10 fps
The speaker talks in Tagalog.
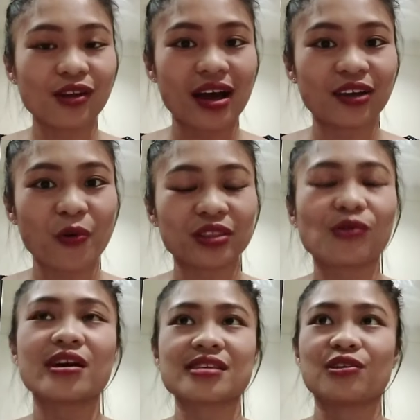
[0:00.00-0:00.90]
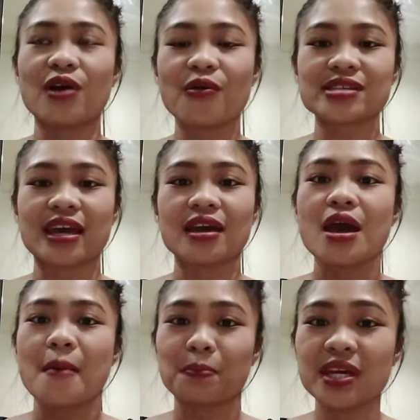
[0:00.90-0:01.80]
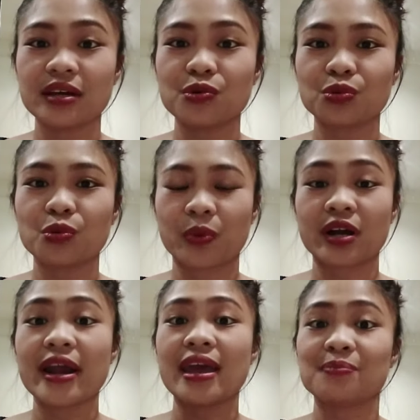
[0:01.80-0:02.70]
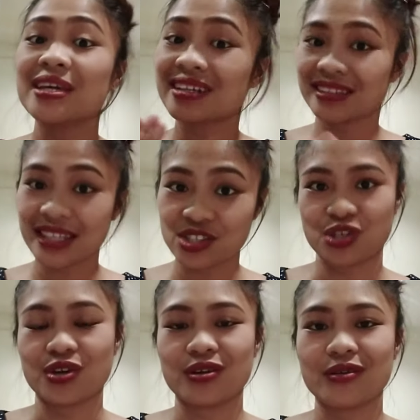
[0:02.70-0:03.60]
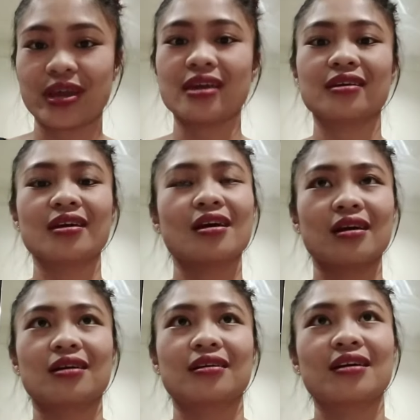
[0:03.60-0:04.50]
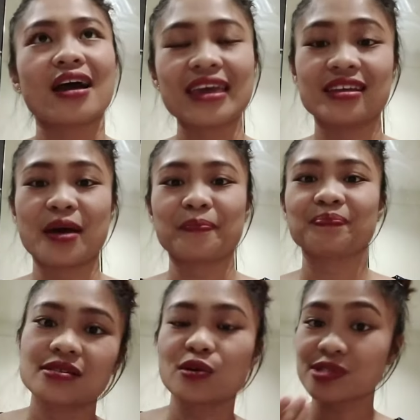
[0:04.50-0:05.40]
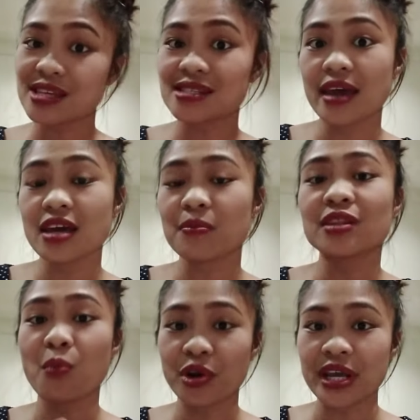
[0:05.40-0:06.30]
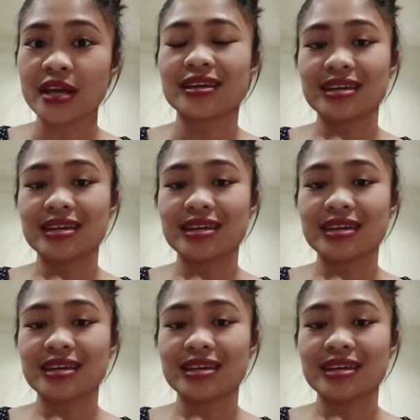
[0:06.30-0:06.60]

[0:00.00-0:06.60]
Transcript: Ito lang, ah, ikukwento ko lang sa inyo. Ako kasi, being a YouTuber and being a teacher, okay? Ang hirap. So, 6 a.m. in the morning,